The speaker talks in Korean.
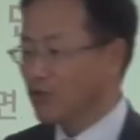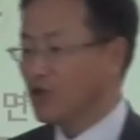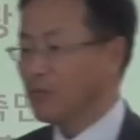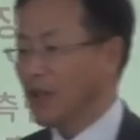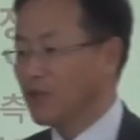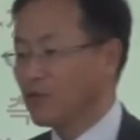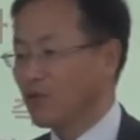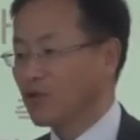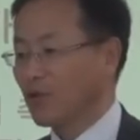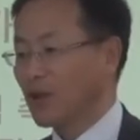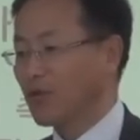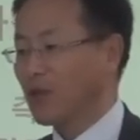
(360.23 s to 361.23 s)
갖고 있는 메일
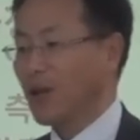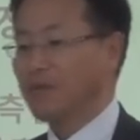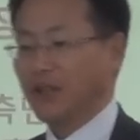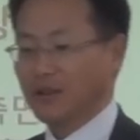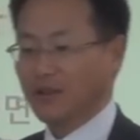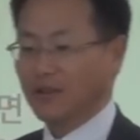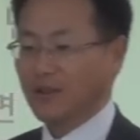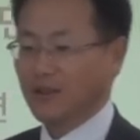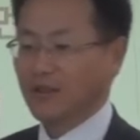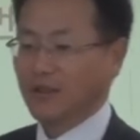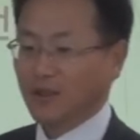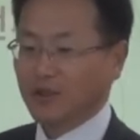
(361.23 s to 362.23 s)
솔루션 갖고 하면
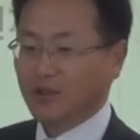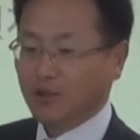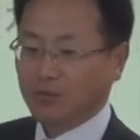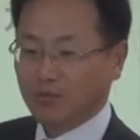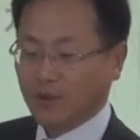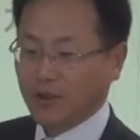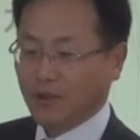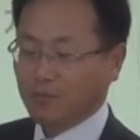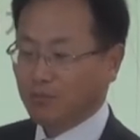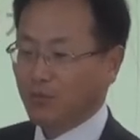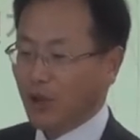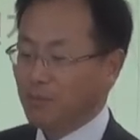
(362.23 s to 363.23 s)
이거
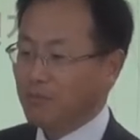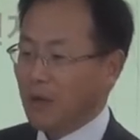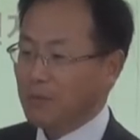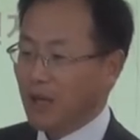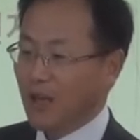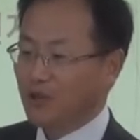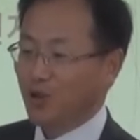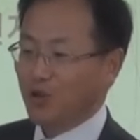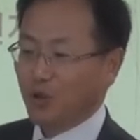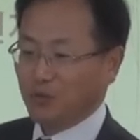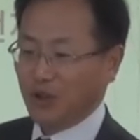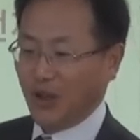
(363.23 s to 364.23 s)
한 100만 원
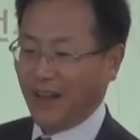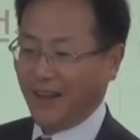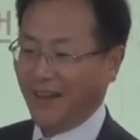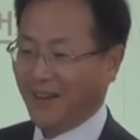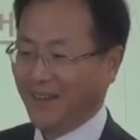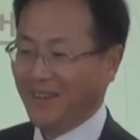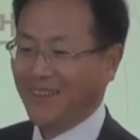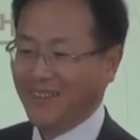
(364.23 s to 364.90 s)
정도면 해